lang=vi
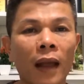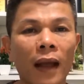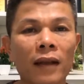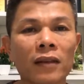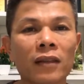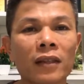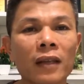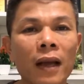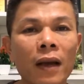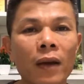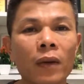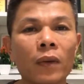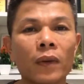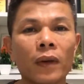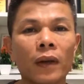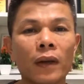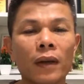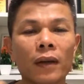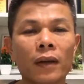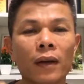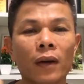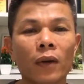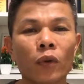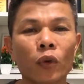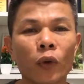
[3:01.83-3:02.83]
tại sao
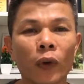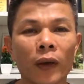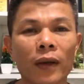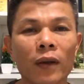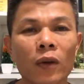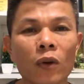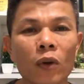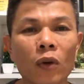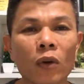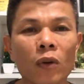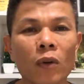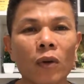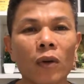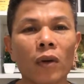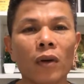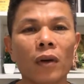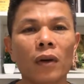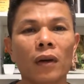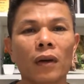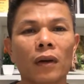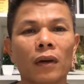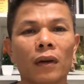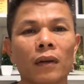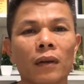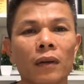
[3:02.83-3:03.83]
cái câu chuyện của
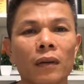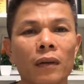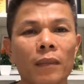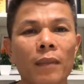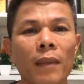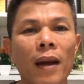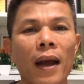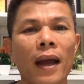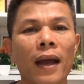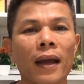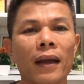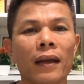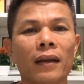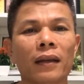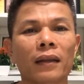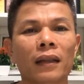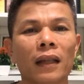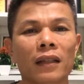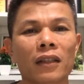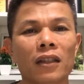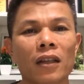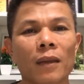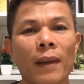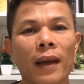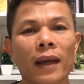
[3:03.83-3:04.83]
ờ,
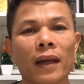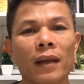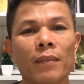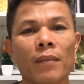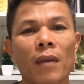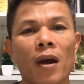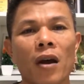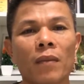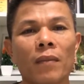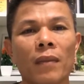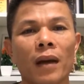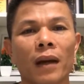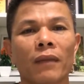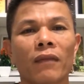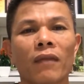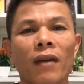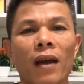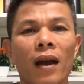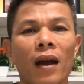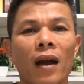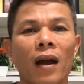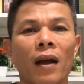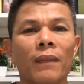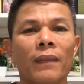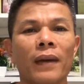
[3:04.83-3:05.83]
bác tại sao bác inbox mình
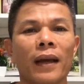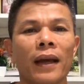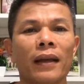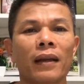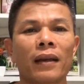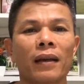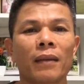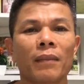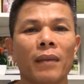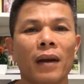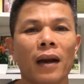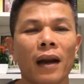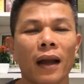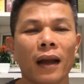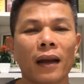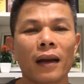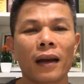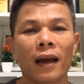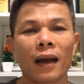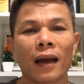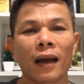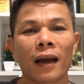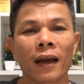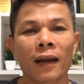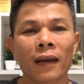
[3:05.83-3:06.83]
và hôm nay là mình
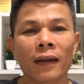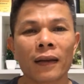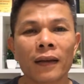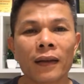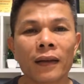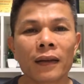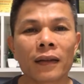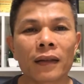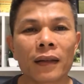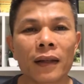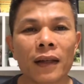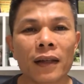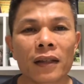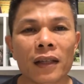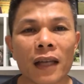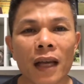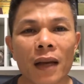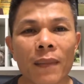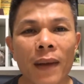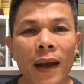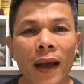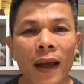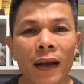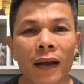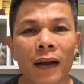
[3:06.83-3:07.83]
lại là chia
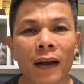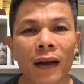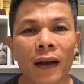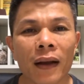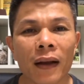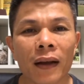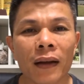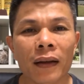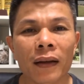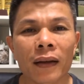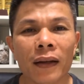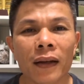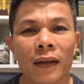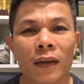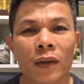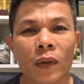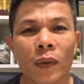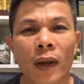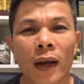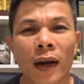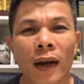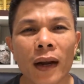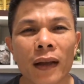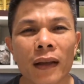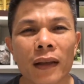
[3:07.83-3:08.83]
sẻ bạn à, cái
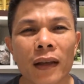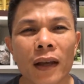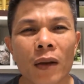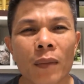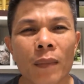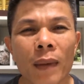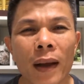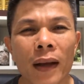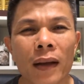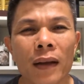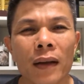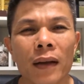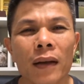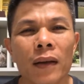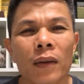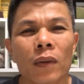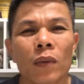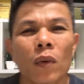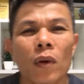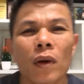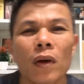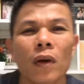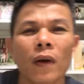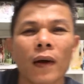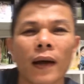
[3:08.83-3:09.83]
chủ đề này chào bạn à,
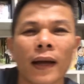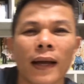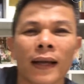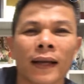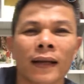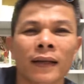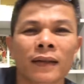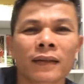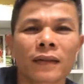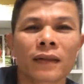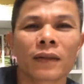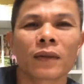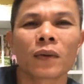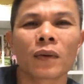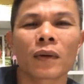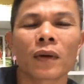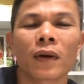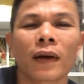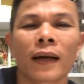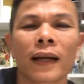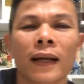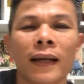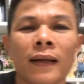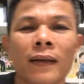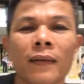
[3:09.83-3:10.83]
Quốc Hoàng Trương
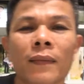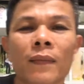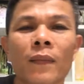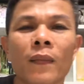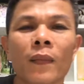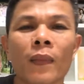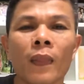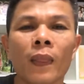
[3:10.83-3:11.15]
Quốc Hoàng